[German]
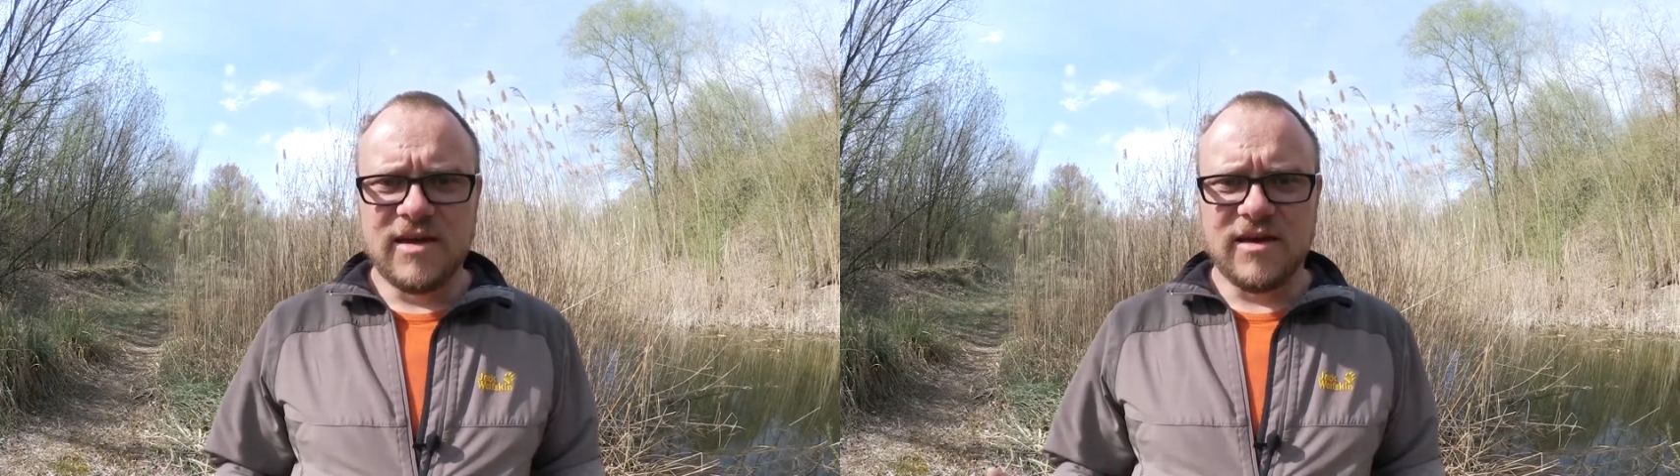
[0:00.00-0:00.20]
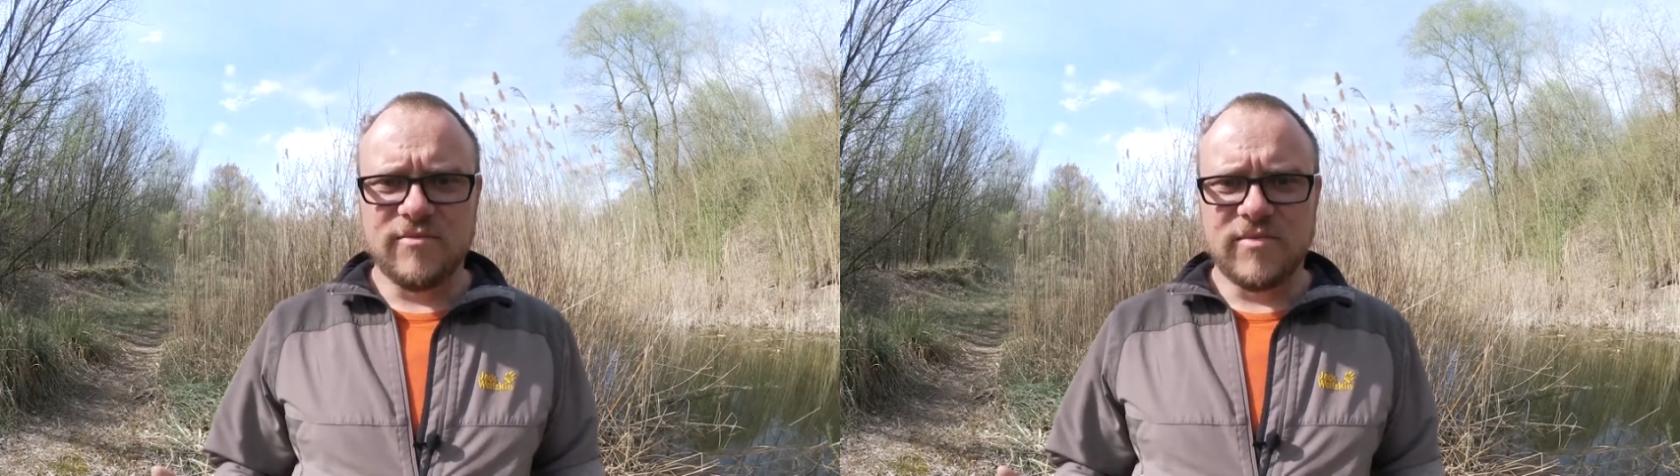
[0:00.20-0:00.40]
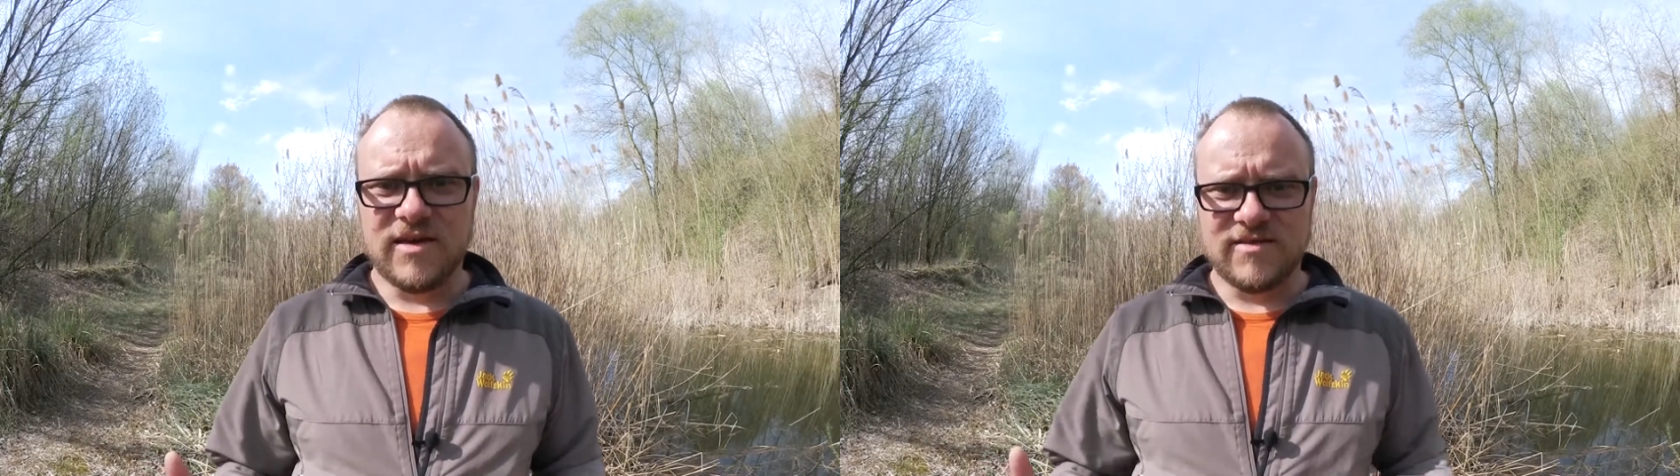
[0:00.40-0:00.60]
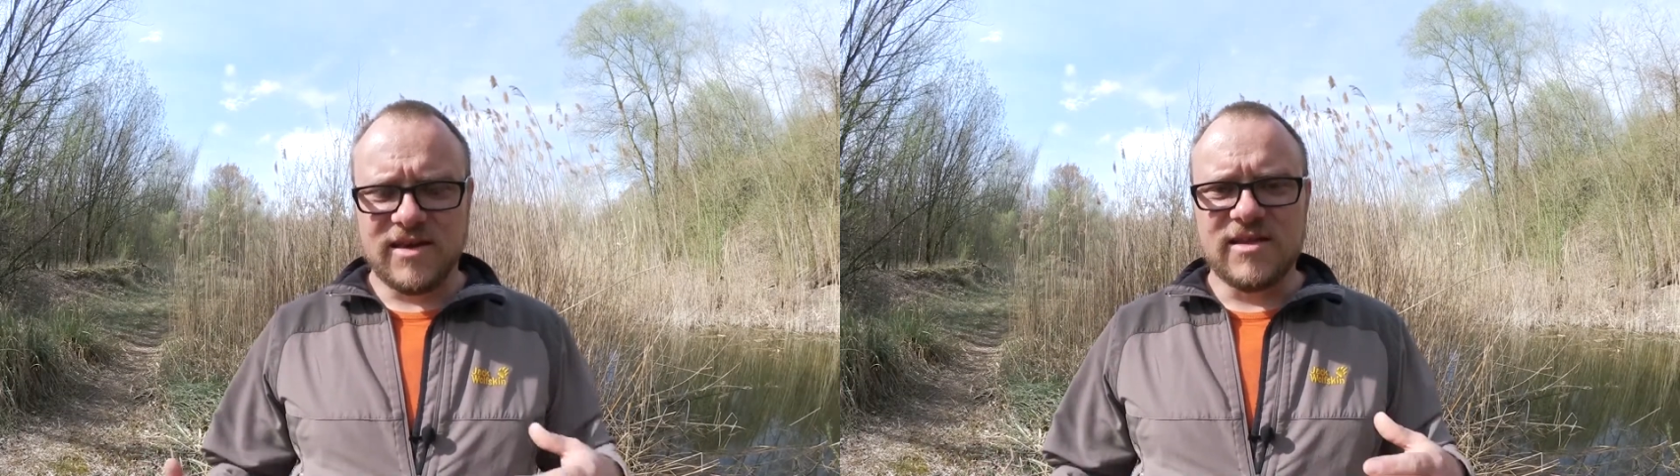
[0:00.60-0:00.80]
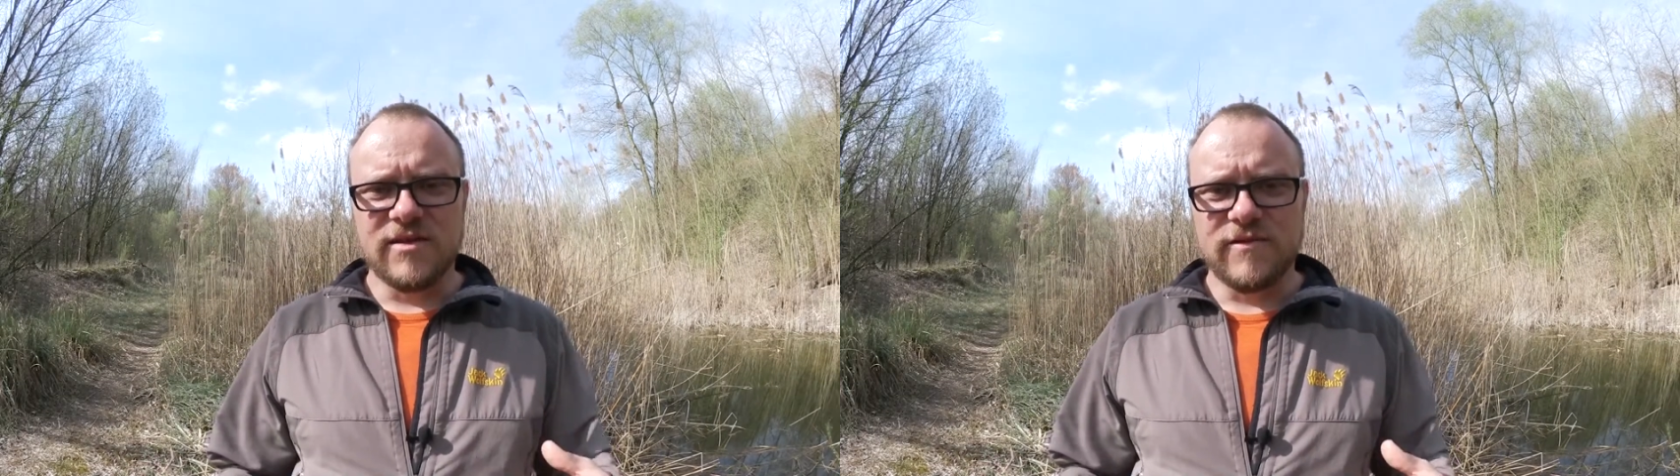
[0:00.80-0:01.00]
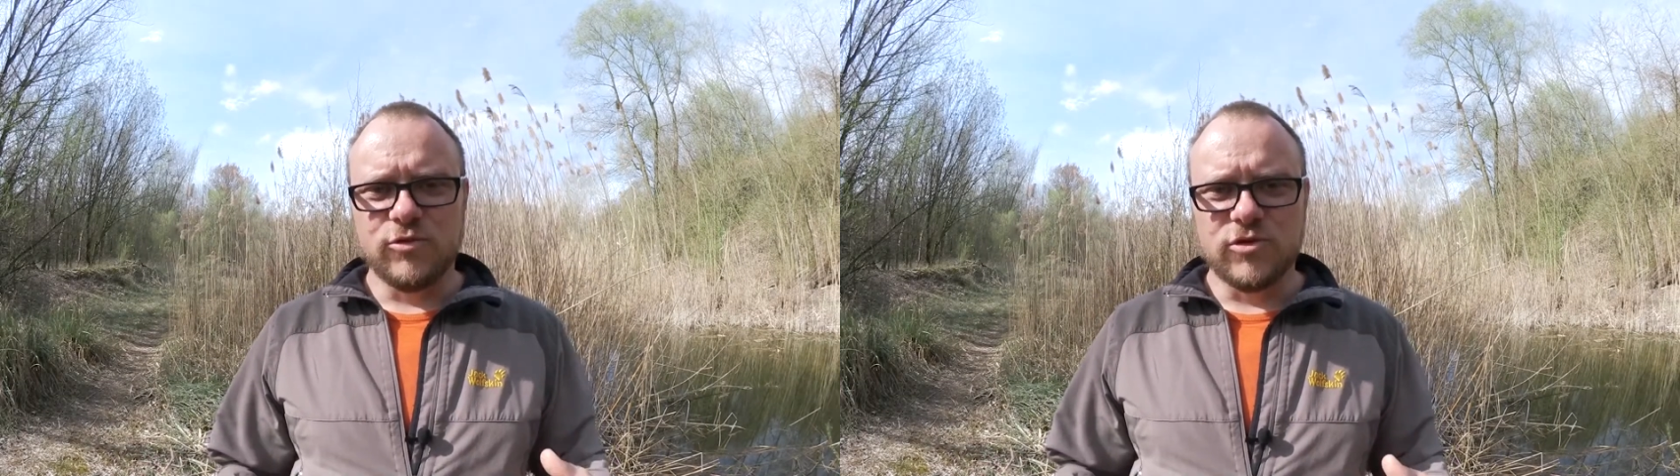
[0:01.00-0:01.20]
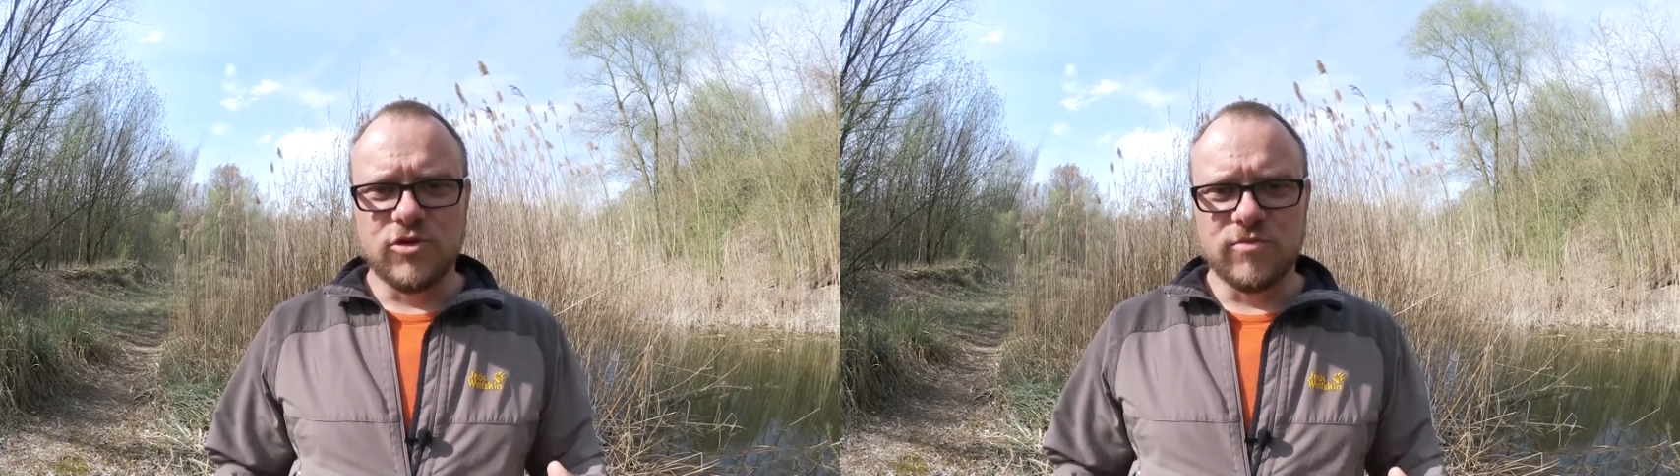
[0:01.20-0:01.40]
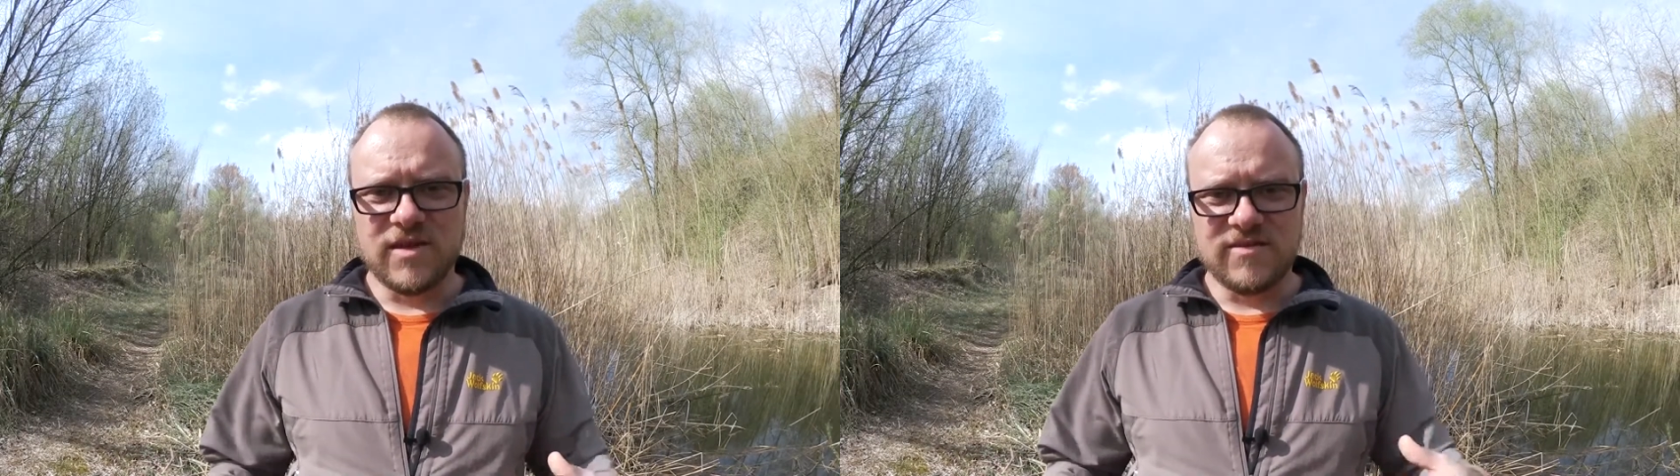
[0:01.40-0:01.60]
Ähm, es geht einfach nur
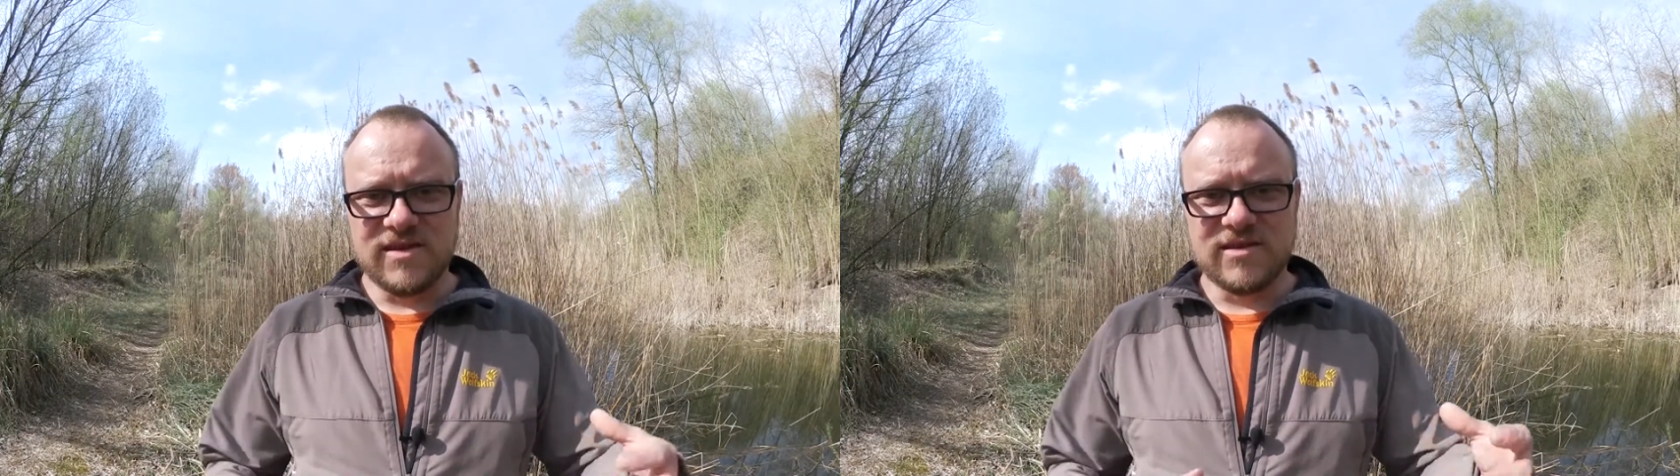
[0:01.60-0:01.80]
darum, dass